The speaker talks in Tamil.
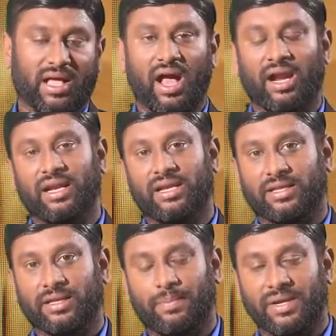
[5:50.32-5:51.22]

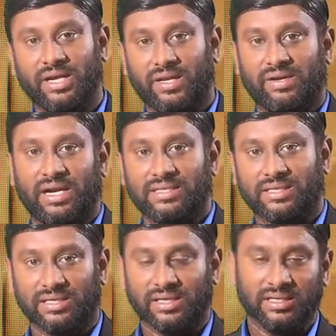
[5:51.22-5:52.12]
காலையிலிருந்தே பெரிய அளவிலான
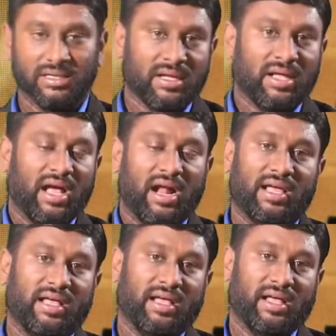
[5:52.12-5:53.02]
செய்திகள்
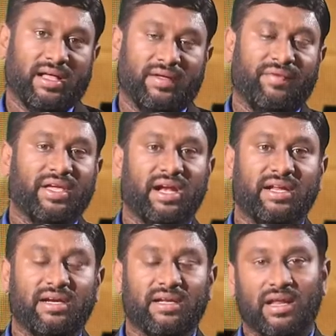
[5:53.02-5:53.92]
ஆனால்
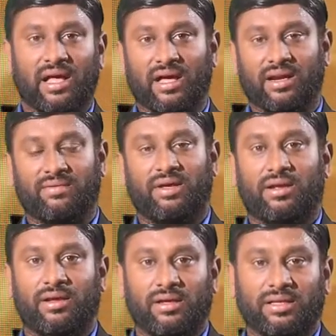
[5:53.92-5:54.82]
விஞ்ஞானிகள் எல்லாம்
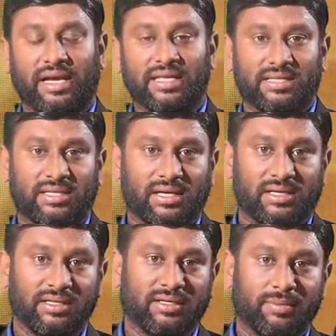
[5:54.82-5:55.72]
ஆரவாரம்
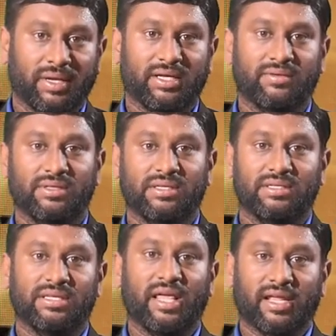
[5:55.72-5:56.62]
கைத்தட்டல்களுக்கு பிறகு வந்து
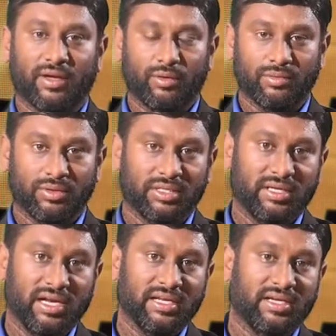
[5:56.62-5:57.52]
செயற்கைக்கோள் வந்து
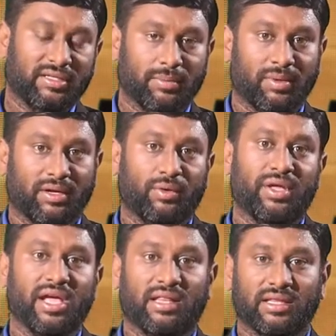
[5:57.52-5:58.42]

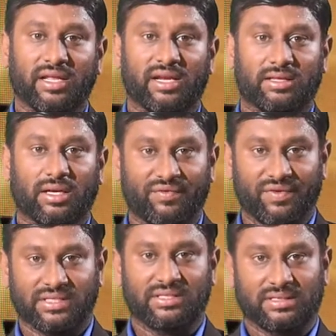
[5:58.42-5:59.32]
நிலைநிறுத்தப்படக்கூடிய அந்த நேரத்தில்
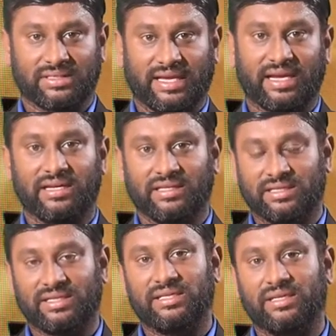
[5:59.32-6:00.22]
ஃபஸ்ட்டு செகண்ட்
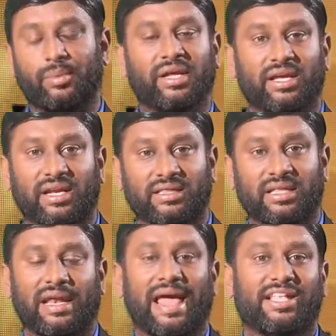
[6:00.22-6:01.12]
தேர்டு அப்படிங்கிற
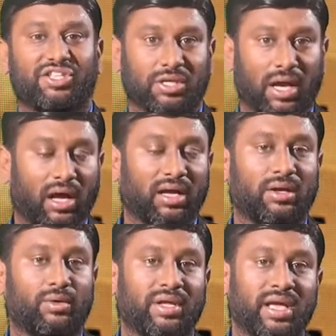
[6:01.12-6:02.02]
அந்த லான்ச்
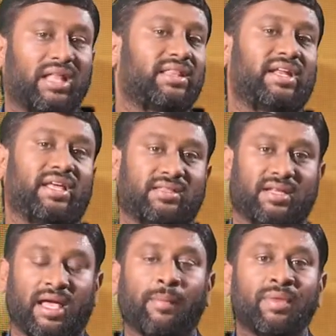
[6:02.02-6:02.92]
ஆகக்கூடிய அந்த நேரத்தில்